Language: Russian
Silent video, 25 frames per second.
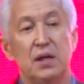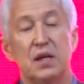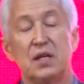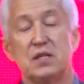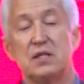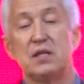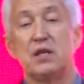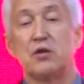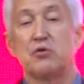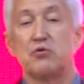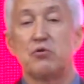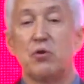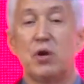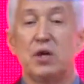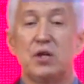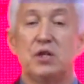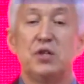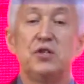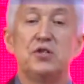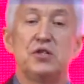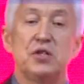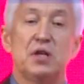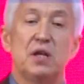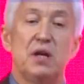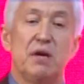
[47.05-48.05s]
И я знаю, что
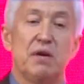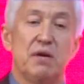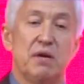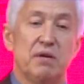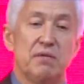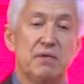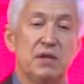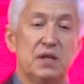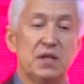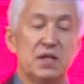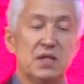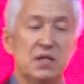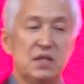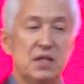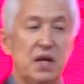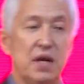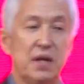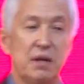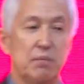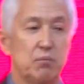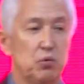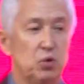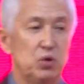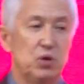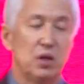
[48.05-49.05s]
один человек в
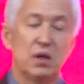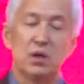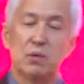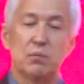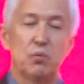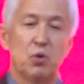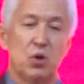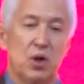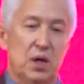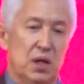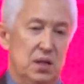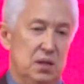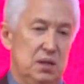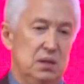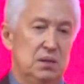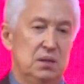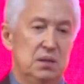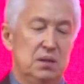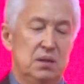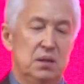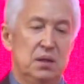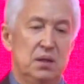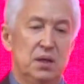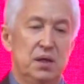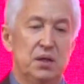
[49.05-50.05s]
Дагестане будет этому рад.
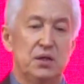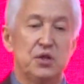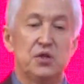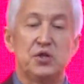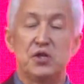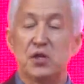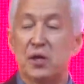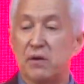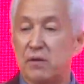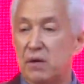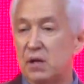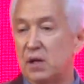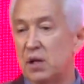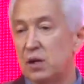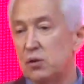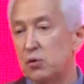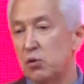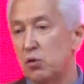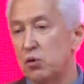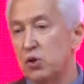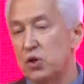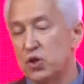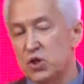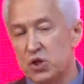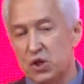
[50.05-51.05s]
Это человек,
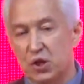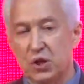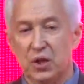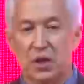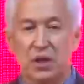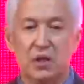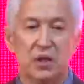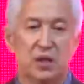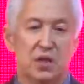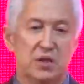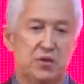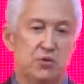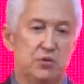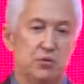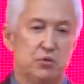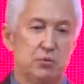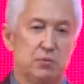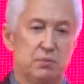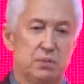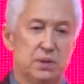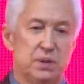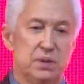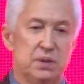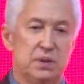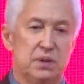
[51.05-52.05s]
который шил этот костюм.
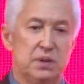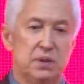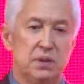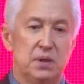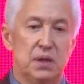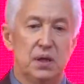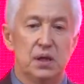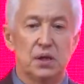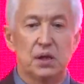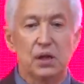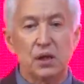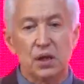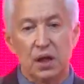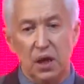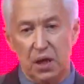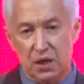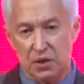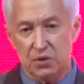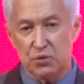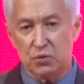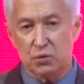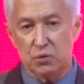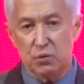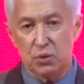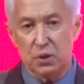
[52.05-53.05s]
Этот
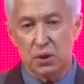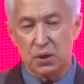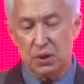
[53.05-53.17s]
галстук.